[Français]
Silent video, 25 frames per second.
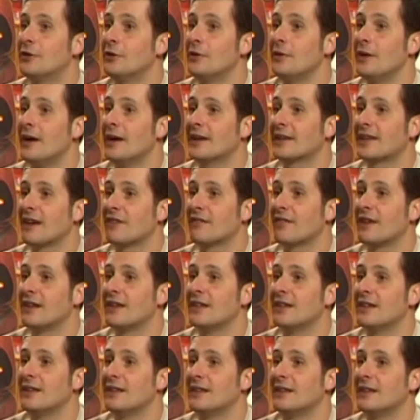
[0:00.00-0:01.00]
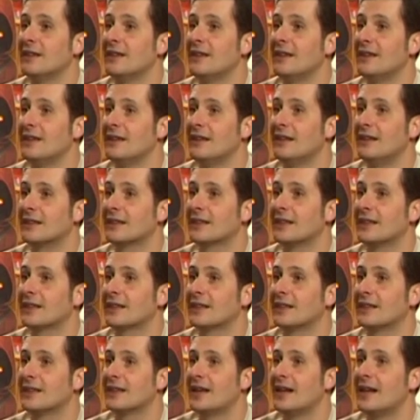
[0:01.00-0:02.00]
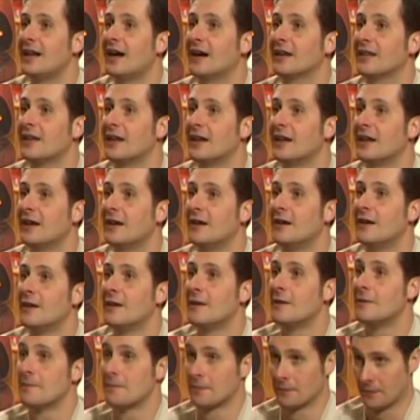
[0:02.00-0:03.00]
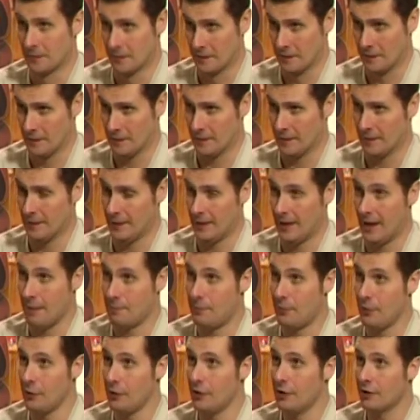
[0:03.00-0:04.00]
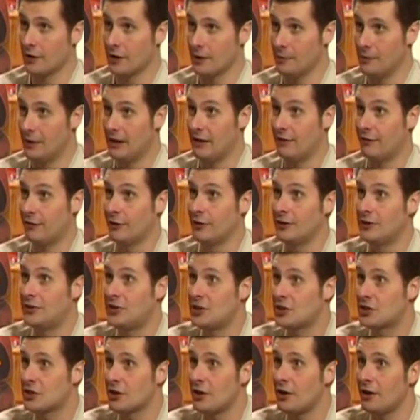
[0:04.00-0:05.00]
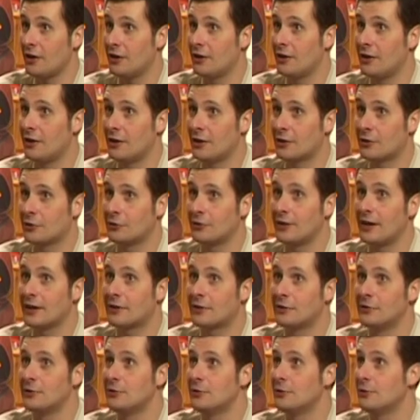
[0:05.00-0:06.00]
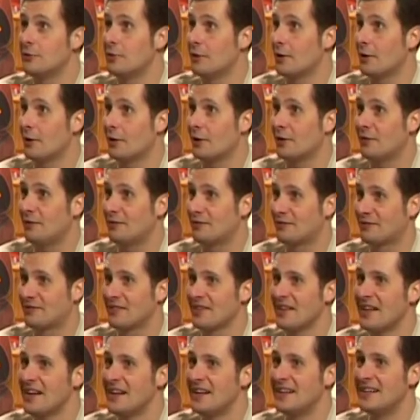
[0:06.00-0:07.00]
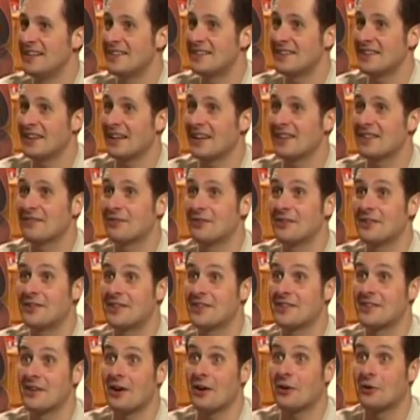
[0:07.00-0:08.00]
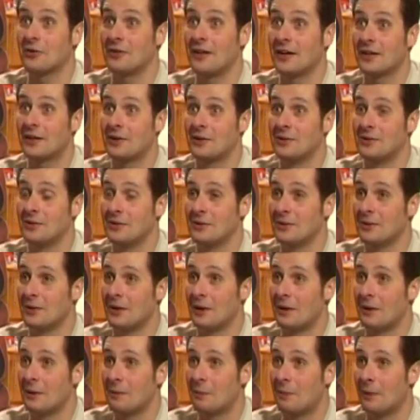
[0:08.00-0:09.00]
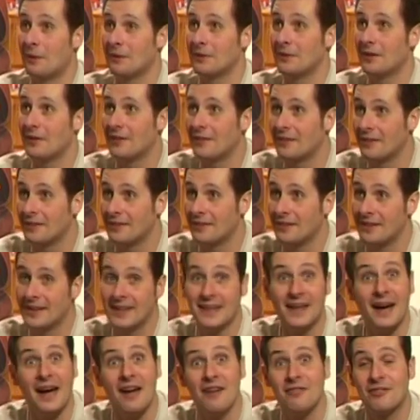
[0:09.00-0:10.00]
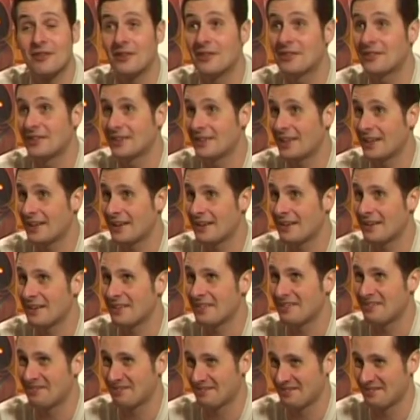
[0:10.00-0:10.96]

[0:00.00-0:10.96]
deux, un cavalier et un gars qui est à l'arrière. Un peu euh, comme les euh, euh, voltigeurs qu'on a connus, les CRS voltigeurs qu'on a connus pendant les grèves quand j'étais